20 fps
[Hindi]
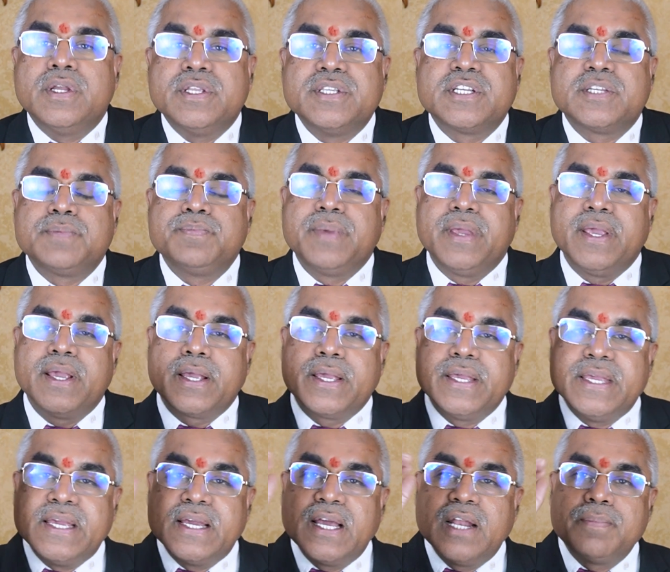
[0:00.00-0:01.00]
जिसमें
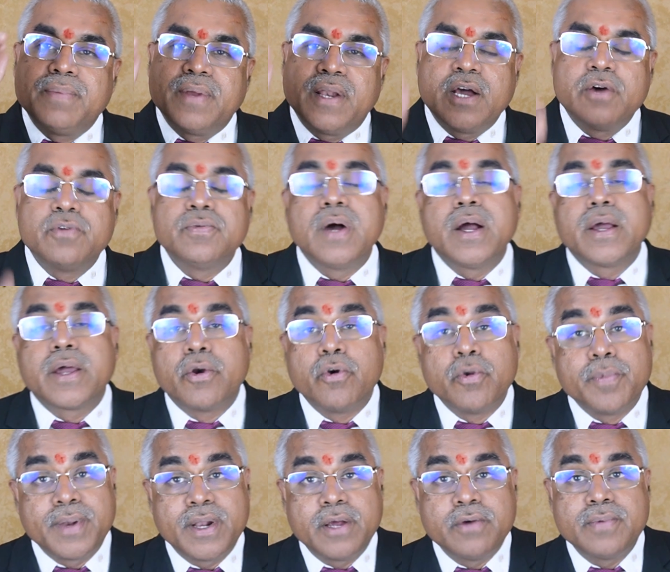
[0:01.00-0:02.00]
ईगल बना हुआ गरुड़
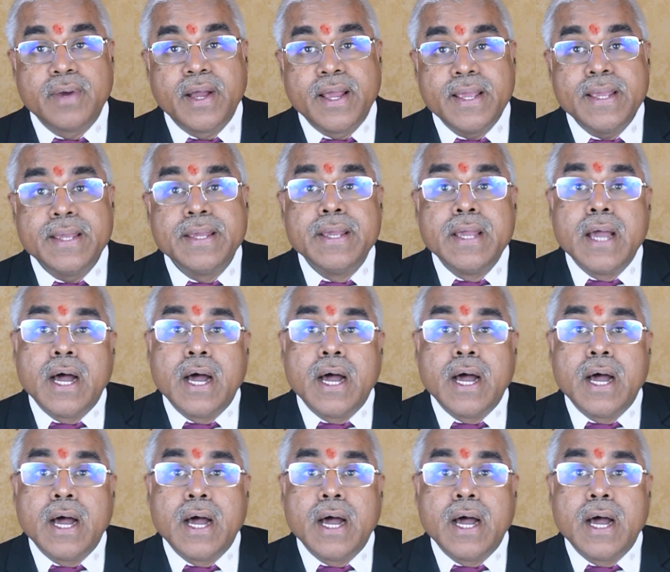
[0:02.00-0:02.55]
बना हुआ है